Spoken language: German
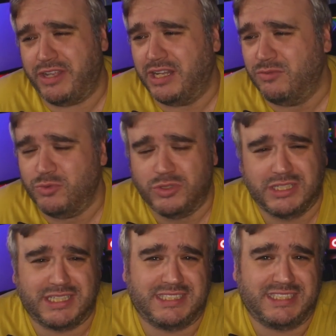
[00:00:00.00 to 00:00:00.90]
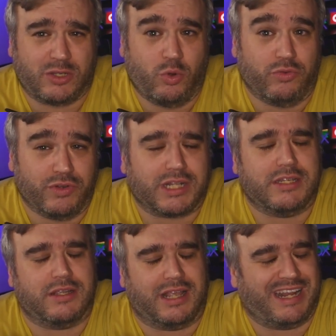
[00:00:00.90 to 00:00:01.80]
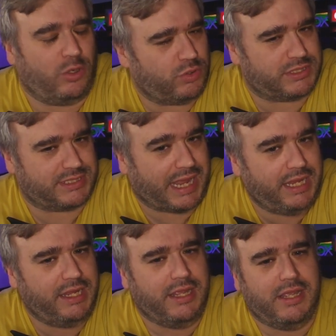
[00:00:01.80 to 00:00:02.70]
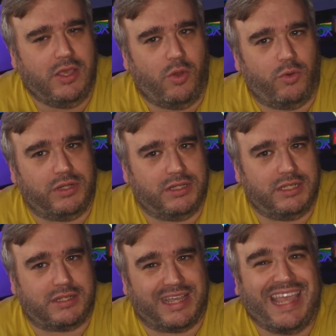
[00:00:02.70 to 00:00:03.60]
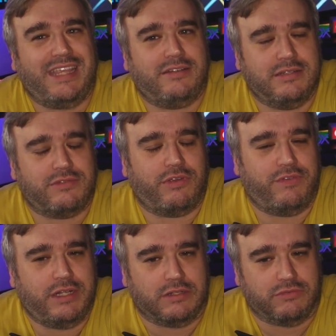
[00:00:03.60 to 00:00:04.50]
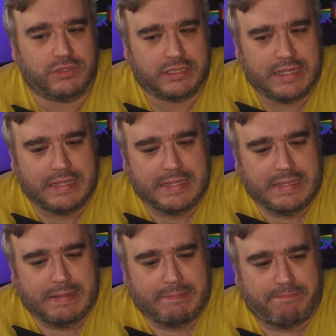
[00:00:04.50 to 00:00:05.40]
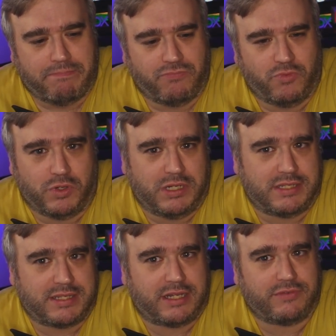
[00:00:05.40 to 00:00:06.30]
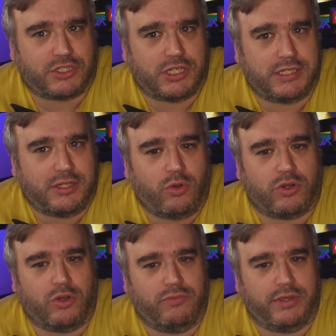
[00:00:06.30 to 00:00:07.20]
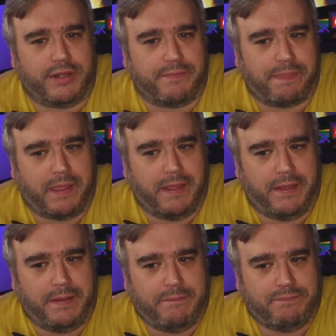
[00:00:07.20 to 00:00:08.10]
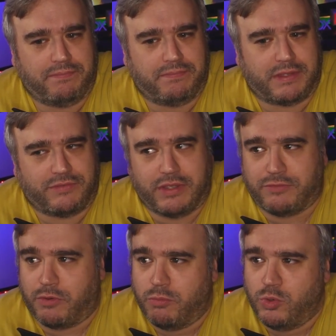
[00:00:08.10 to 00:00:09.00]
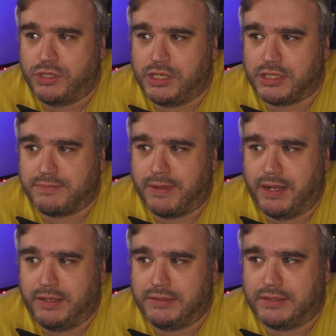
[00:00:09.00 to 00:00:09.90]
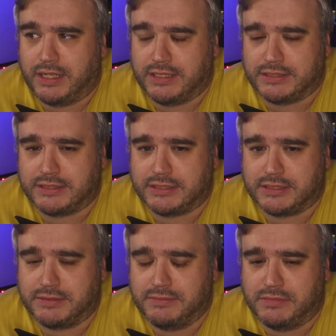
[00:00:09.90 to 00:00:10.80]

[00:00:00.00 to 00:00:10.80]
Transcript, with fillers: werden würde, dass dieser Code wirklich geklaut sei und nicht rechtens verwendet wird, würde die Seite wahrscheinlich down genommen werden. Ähm, deswegen vermute ich jetzt mal, dass